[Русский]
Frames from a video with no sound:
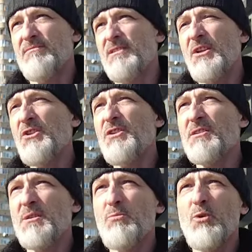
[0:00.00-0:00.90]

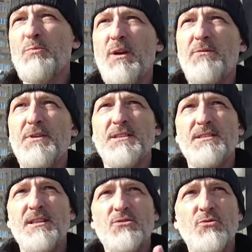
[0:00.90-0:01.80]
архитектор будет прав,
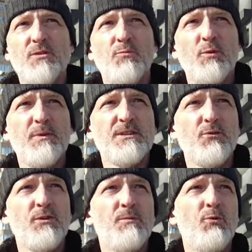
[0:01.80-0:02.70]
если здесь что-то будет построено